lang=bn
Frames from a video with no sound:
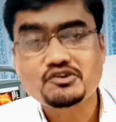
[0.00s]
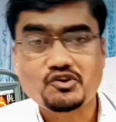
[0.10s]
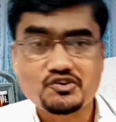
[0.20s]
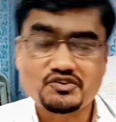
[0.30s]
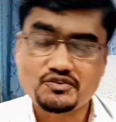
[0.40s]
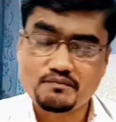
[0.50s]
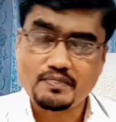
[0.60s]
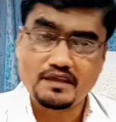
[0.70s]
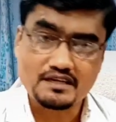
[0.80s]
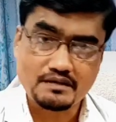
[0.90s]
করণীয়
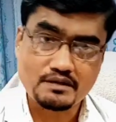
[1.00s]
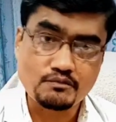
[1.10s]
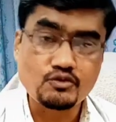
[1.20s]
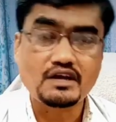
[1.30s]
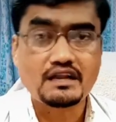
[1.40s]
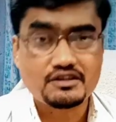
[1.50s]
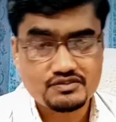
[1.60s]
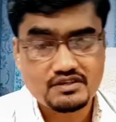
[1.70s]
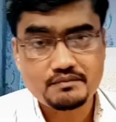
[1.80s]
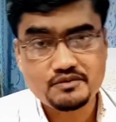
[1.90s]
এটা আমার মূল
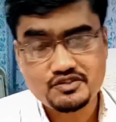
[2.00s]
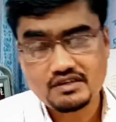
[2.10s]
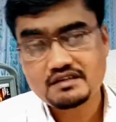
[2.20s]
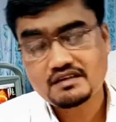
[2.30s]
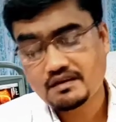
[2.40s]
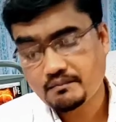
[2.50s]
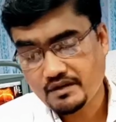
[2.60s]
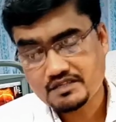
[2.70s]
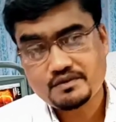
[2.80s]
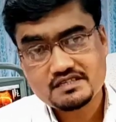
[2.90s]
আলোচনার বিষয়
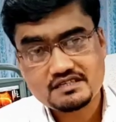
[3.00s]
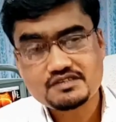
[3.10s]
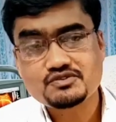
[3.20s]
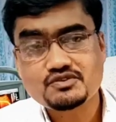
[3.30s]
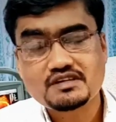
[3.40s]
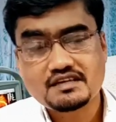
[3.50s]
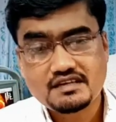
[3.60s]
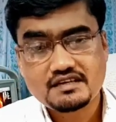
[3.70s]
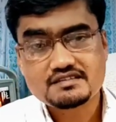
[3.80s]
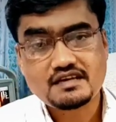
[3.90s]
পাশাপাশি কিছু
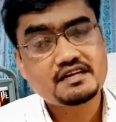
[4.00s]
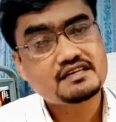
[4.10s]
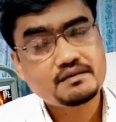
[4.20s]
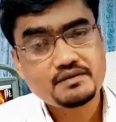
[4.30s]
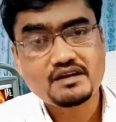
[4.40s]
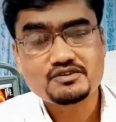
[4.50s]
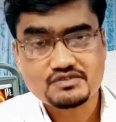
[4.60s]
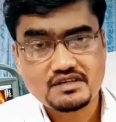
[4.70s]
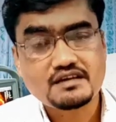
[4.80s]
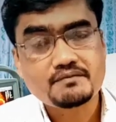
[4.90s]
সাইডে আমি
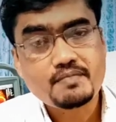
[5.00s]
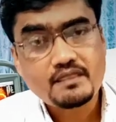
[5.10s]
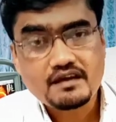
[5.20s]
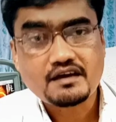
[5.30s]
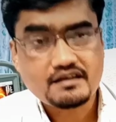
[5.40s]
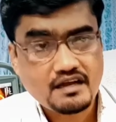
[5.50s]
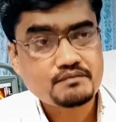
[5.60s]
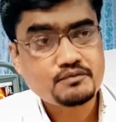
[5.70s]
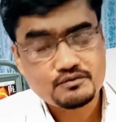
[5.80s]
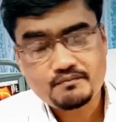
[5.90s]
আলোচনা
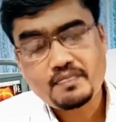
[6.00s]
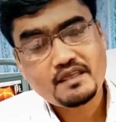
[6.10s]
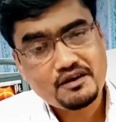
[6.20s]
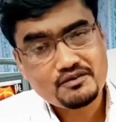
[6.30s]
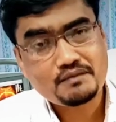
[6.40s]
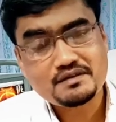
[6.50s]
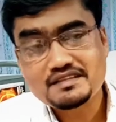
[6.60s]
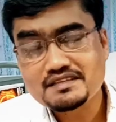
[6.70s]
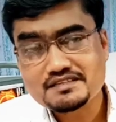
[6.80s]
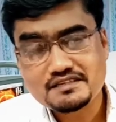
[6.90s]
রাখব এখন আমাদের
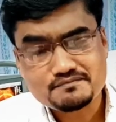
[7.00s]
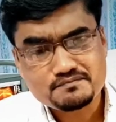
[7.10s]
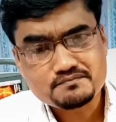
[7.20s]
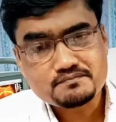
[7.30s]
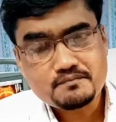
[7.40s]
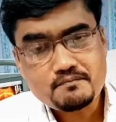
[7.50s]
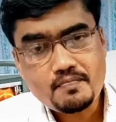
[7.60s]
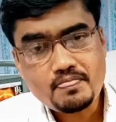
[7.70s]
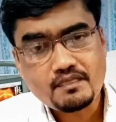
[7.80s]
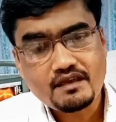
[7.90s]
দেশে
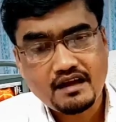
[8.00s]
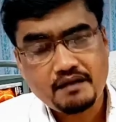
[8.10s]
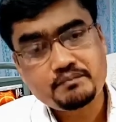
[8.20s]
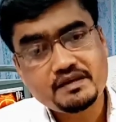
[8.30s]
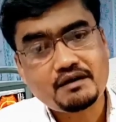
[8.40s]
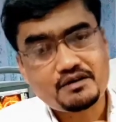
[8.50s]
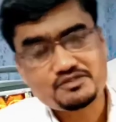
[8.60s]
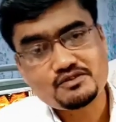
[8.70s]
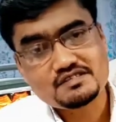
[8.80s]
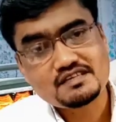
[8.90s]
পিক আওয়ার
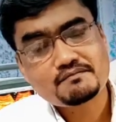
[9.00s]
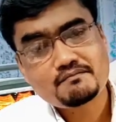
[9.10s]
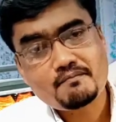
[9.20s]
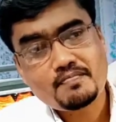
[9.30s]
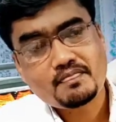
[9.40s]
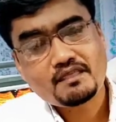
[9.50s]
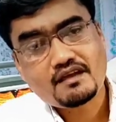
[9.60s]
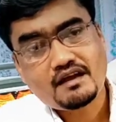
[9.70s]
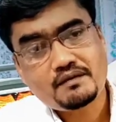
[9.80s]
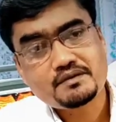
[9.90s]
চলছে
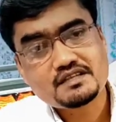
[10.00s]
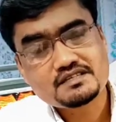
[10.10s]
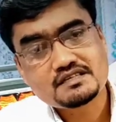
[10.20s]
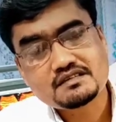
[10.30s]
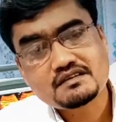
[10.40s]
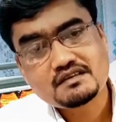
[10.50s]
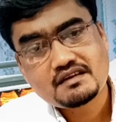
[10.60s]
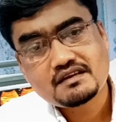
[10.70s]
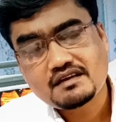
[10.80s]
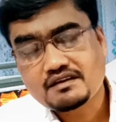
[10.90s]
আমাদের দেশে
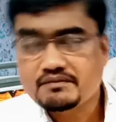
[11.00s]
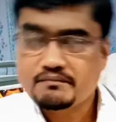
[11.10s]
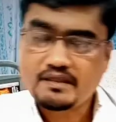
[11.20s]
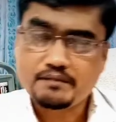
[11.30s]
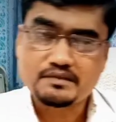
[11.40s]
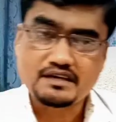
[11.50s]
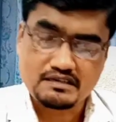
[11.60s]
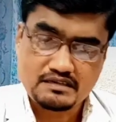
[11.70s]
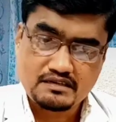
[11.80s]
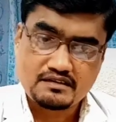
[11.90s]
আপনার
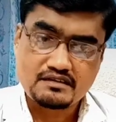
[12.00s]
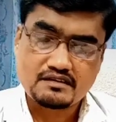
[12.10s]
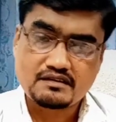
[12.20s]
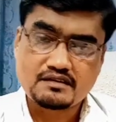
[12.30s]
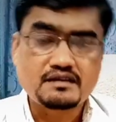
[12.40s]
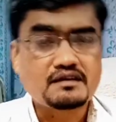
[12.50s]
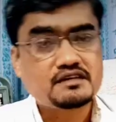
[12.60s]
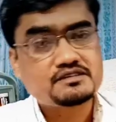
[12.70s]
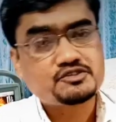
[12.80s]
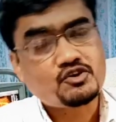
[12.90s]

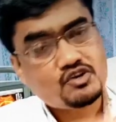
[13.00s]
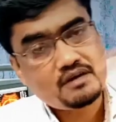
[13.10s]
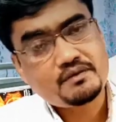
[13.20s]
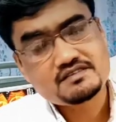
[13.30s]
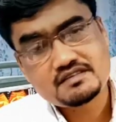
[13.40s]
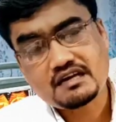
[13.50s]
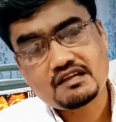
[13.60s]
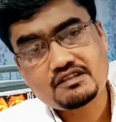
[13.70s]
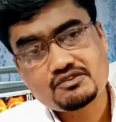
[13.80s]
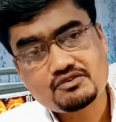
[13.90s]
সংখ্যা বাড়ছে
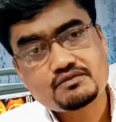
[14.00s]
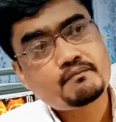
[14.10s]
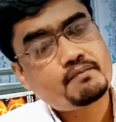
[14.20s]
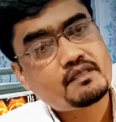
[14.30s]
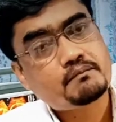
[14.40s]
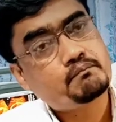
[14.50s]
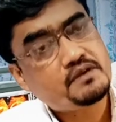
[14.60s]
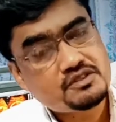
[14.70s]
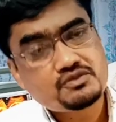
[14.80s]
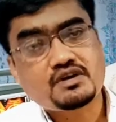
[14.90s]
আক্রান্ত
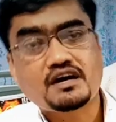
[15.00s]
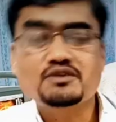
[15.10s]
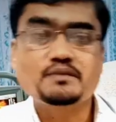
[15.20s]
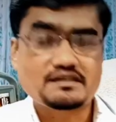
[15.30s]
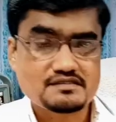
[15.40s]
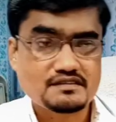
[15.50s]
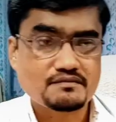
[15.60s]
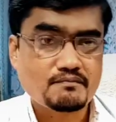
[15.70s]
মৃত্যুর হারও বাড়ছে